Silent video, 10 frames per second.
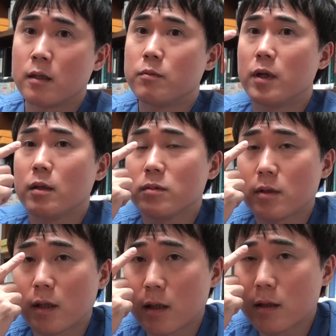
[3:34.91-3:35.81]
まぶ
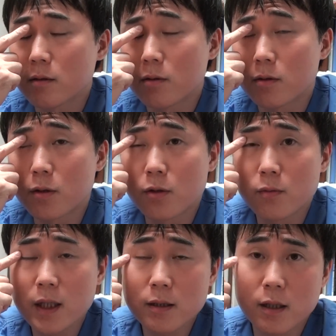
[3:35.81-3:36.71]
たの表
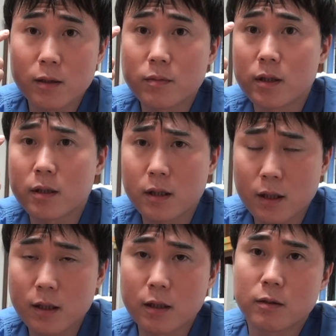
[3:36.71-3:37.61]
面から見
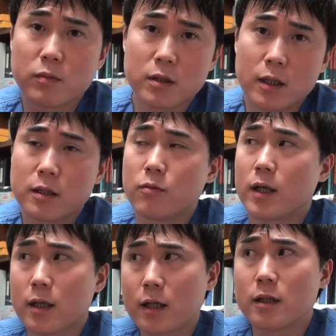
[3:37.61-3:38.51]
て、まあ、大抵
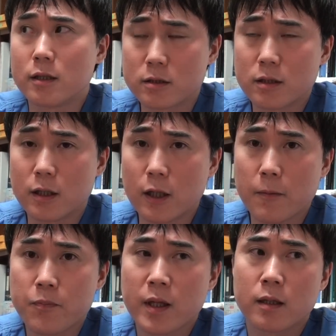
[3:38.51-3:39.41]
わからないですね
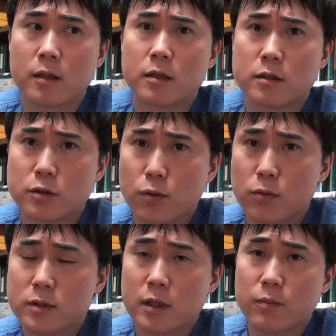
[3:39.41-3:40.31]

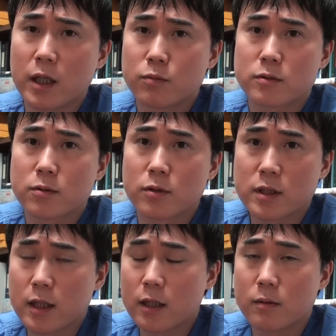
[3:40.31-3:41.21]
上手な埋没法
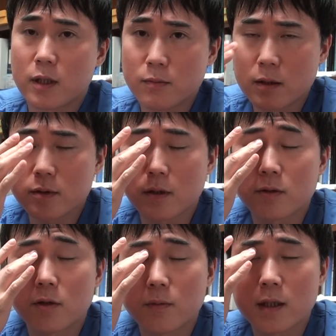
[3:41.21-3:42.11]
してあればまぶたの
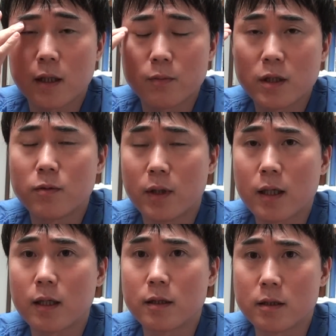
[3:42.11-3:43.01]
表面から見てもわ
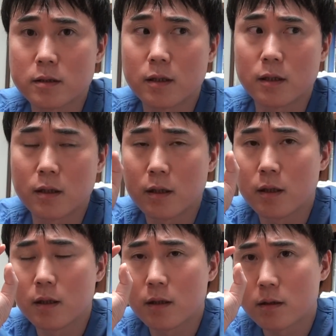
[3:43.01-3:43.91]
からないですね
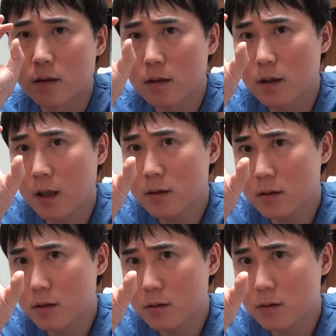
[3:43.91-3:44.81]
で眼
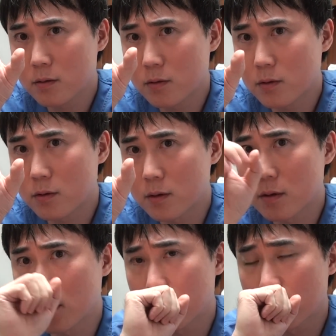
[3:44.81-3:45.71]
球を
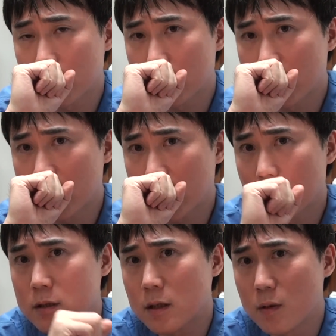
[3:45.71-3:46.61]
あのいろんな
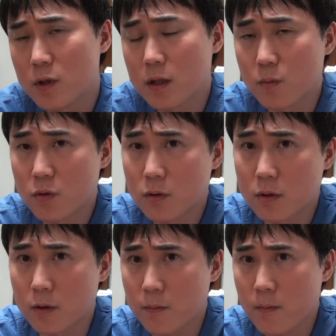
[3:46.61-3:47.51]
検査で見て
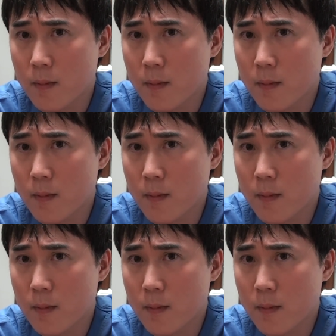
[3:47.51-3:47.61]
も